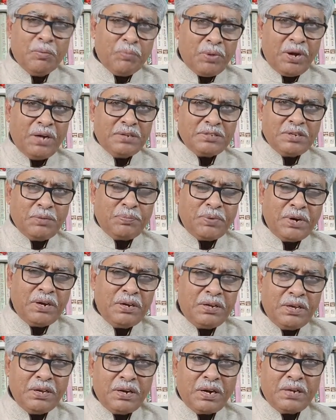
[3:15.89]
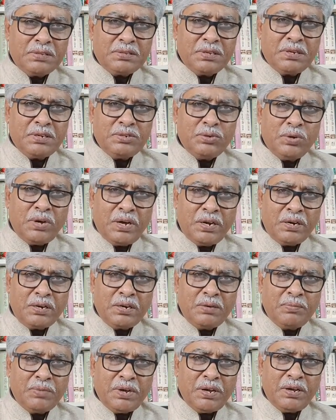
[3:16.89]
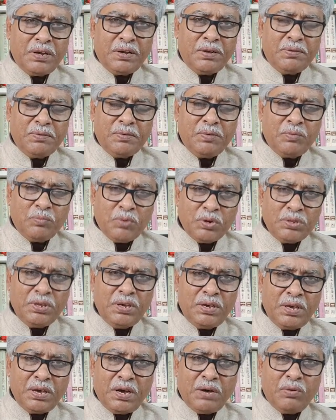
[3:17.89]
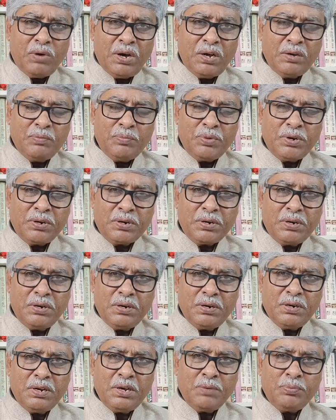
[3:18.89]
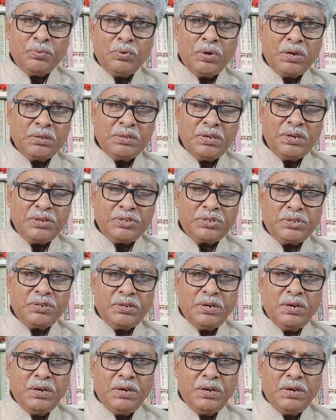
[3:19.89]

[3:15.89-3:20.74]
पाँच अप्रैल की रात का जो कार्यक्रम है मोदी के आह्वान पर कि पूरा देश